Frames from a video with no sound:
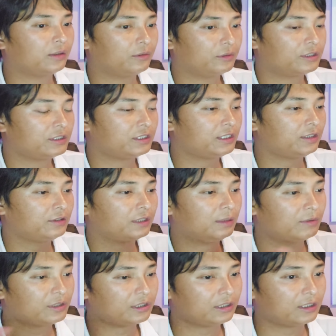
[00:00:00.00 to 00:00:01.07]
の規制とか
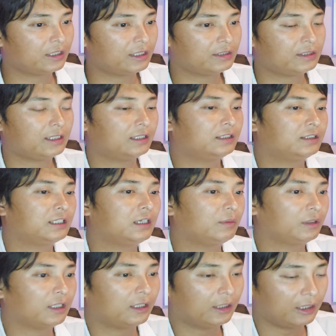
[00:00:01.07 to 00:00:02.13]
もしっかりしていきたいみ
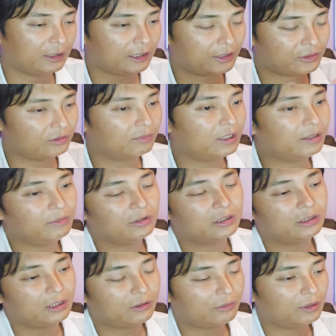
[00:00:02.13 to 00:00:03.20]
たいなね、多少前向
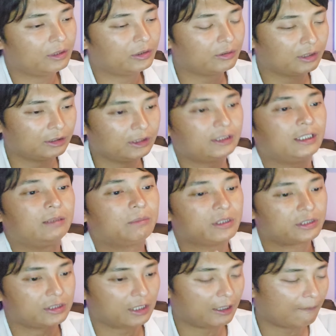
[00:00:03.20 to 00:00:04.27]
きなコメントが出ていま
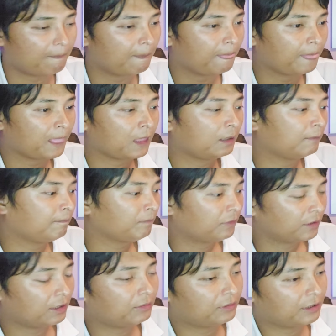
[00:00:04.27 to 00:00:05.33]
した。
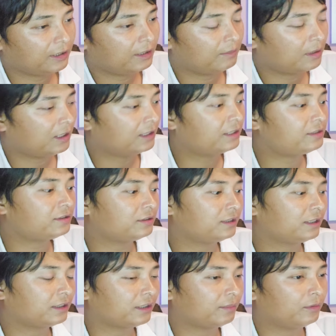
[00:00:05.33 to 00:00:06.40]
なので、まあ、ハリスに
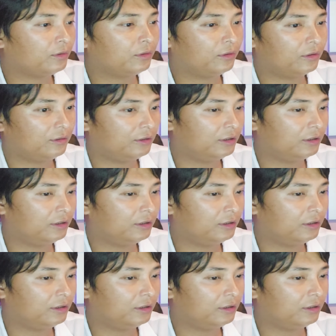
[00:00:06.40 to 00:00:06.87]
なっても、